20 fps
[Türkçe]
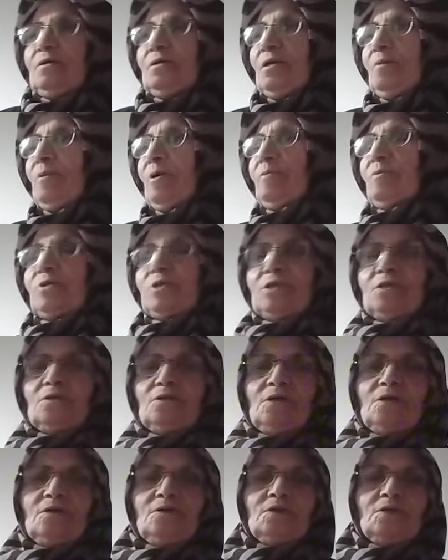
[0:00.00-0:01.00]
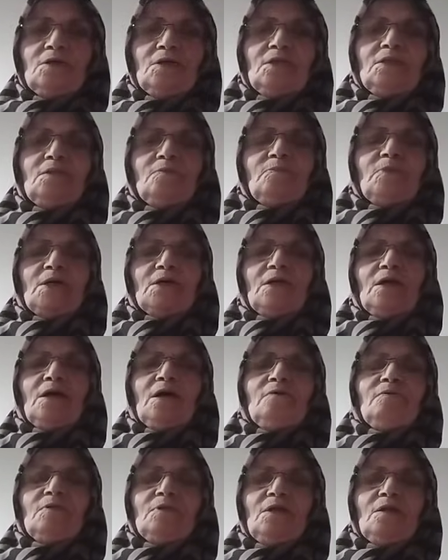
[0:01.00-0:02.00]
Yemeğimizi yedik. Gittim tekrar
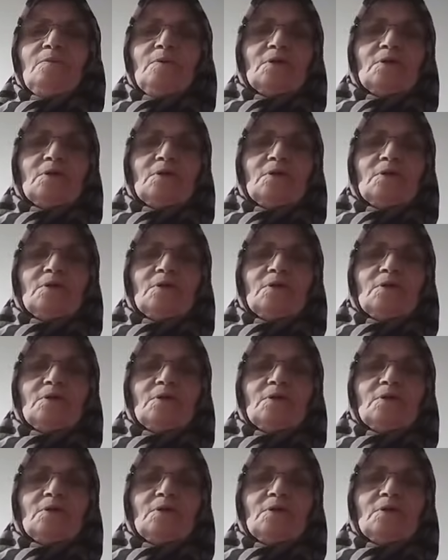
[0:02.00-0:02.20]
hayvanlara